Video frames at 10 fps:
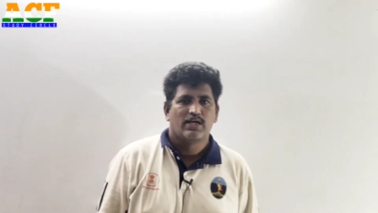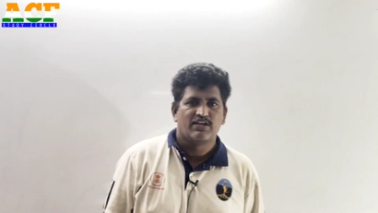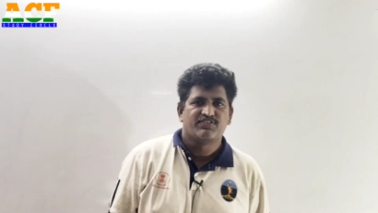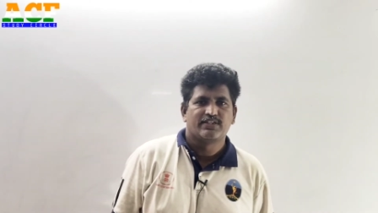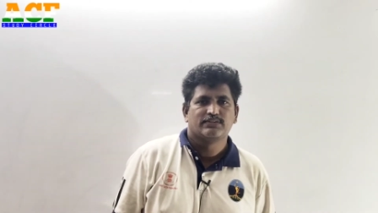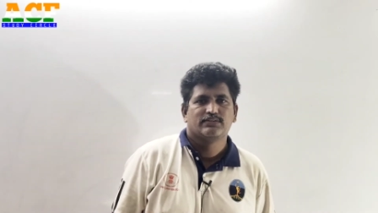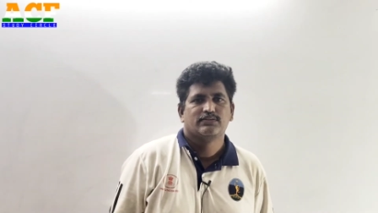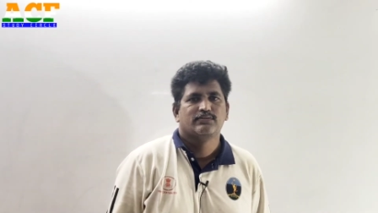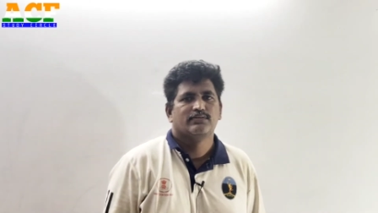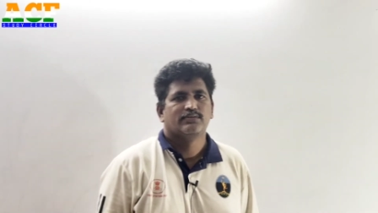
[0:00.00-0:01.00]
హాయ్ ఫ్రెండ్స్
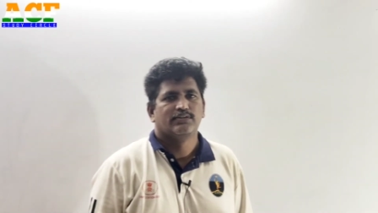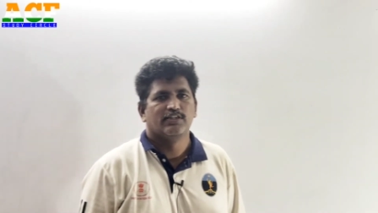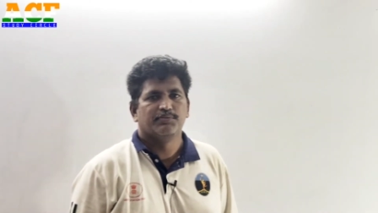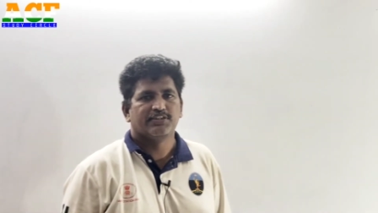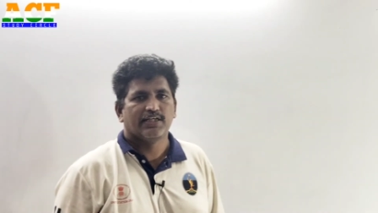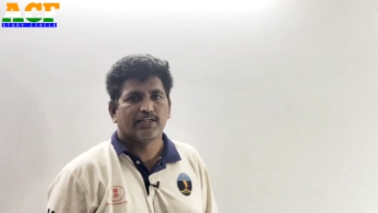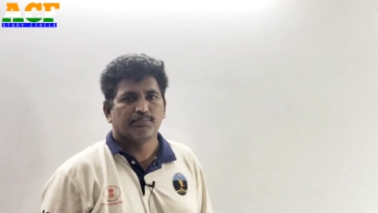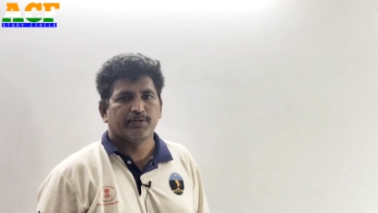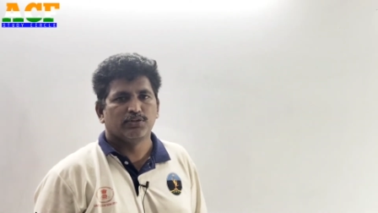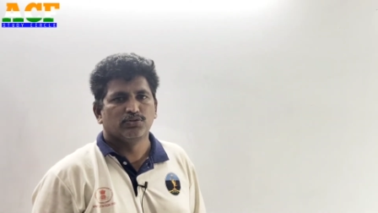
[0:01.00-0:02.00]
నేను మీ శేఖర్
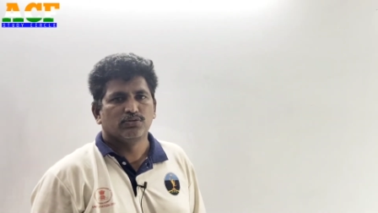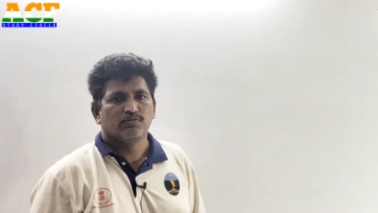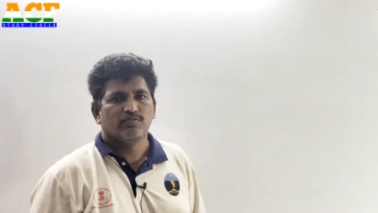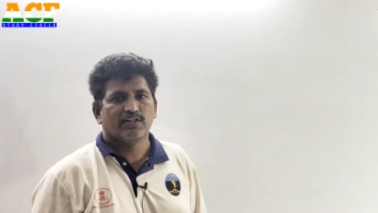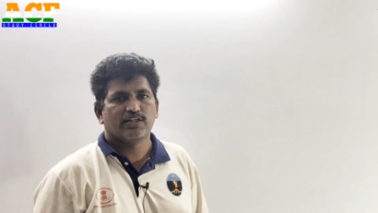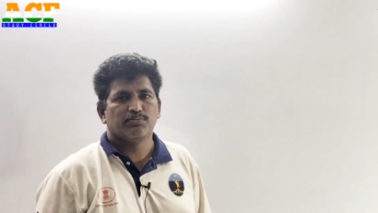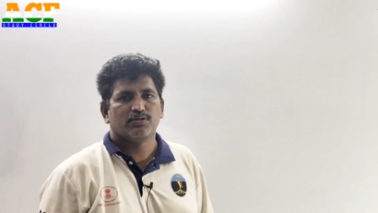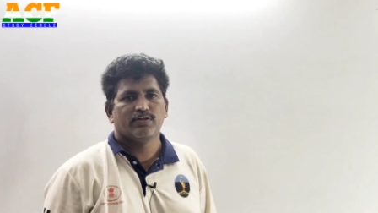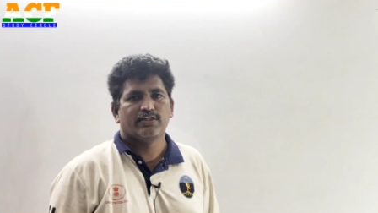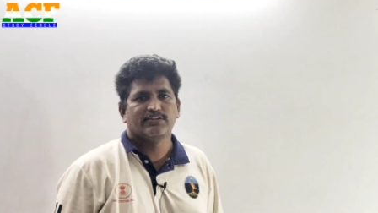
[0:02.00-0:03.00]
పిడుగు వెల్కమ్ టు
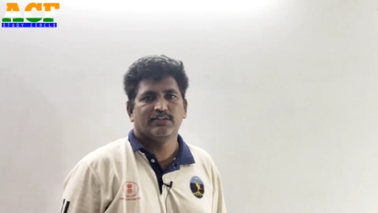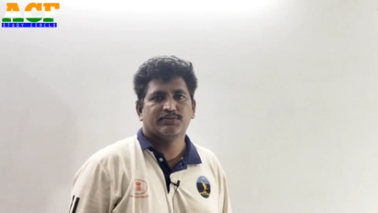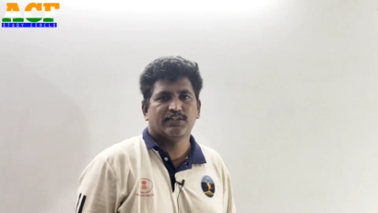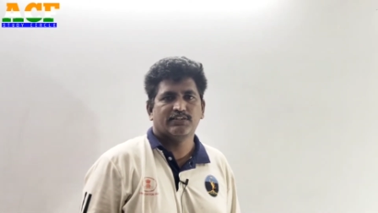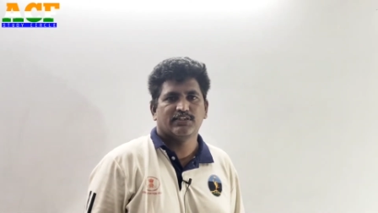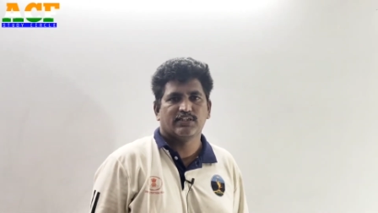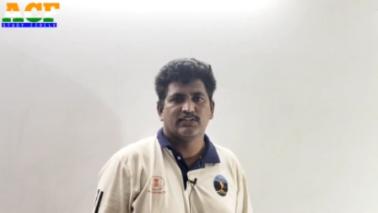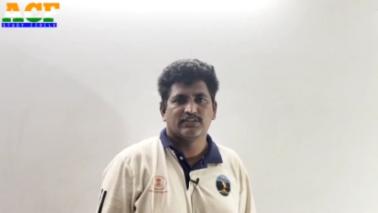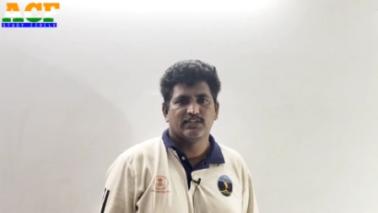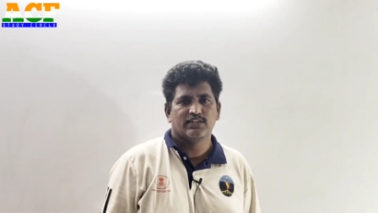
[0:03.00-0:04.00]
అవర్ ఏసీఎఫ్ స్టడీ
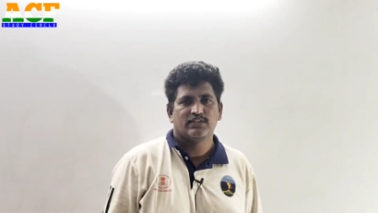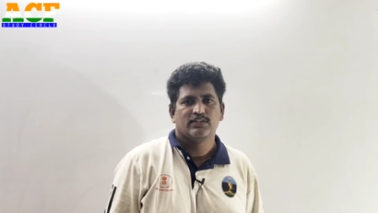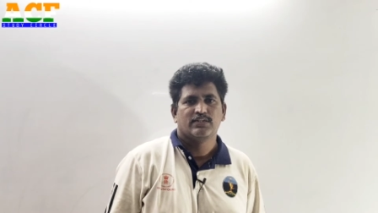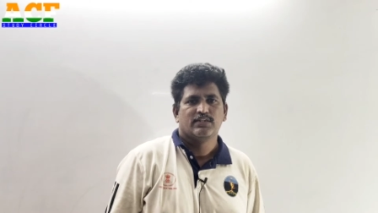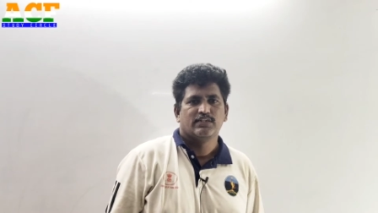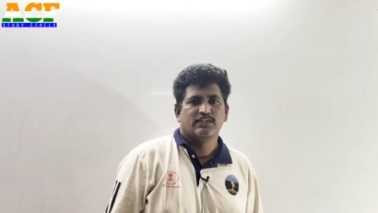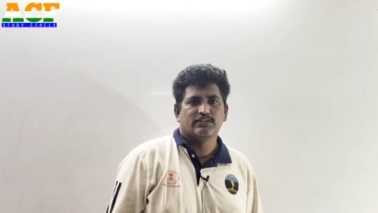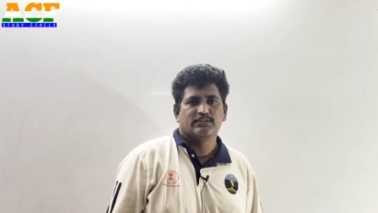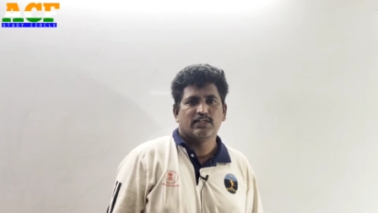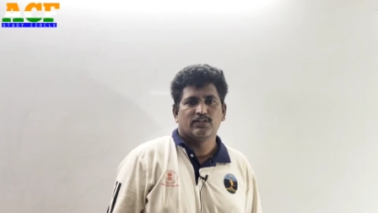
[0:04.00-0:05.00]
సర్కిల్ ఛానల్
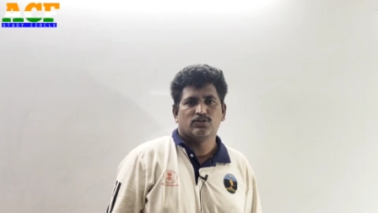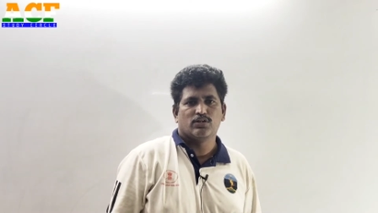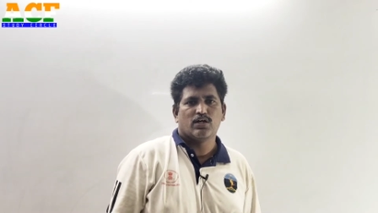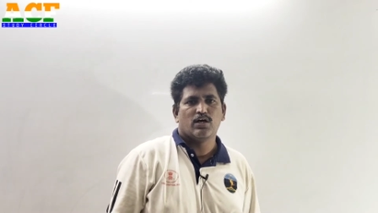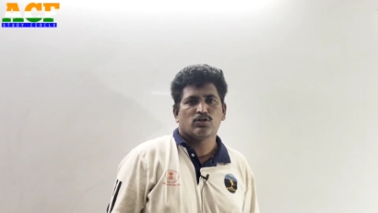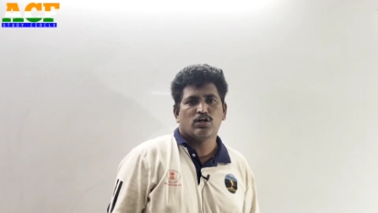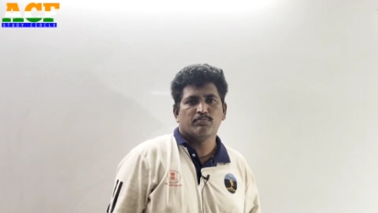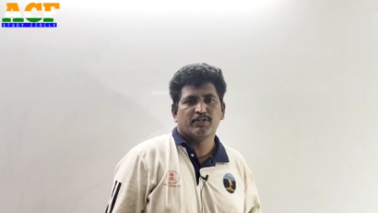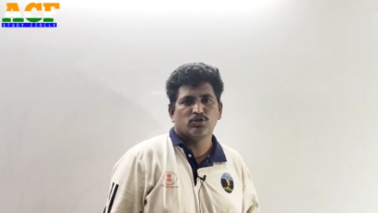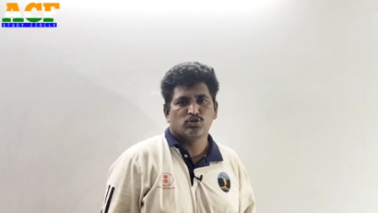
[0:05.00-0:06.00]
ఈ ఛానల్ ద్వారా ఆల్
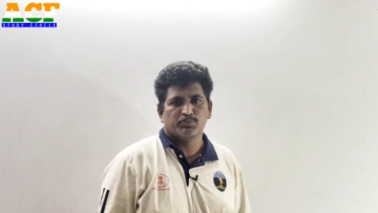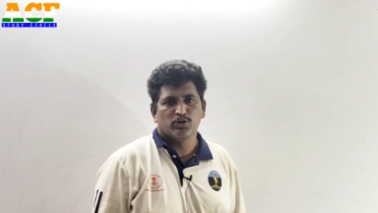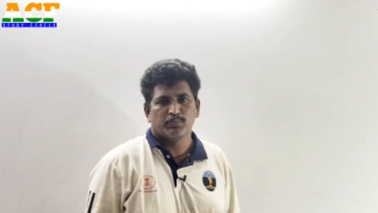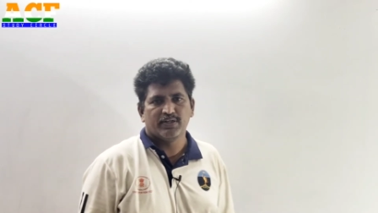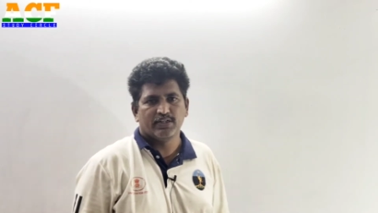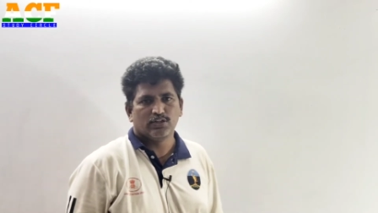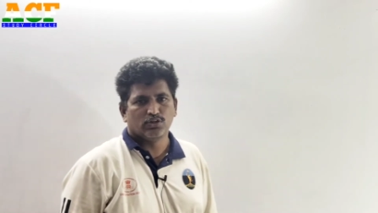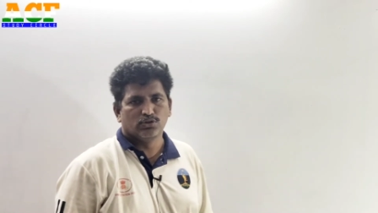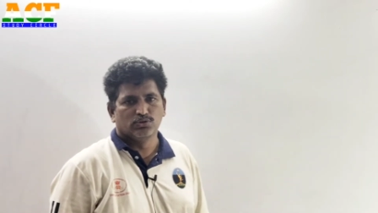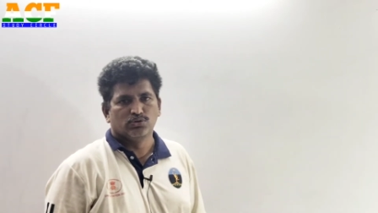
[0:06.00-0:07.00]
కాంపిటేటివ్
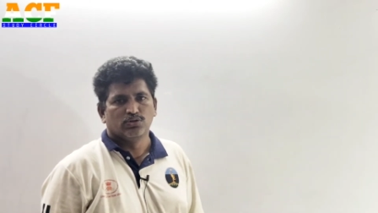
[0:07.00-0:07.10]
ఉపయోగపడినట్లు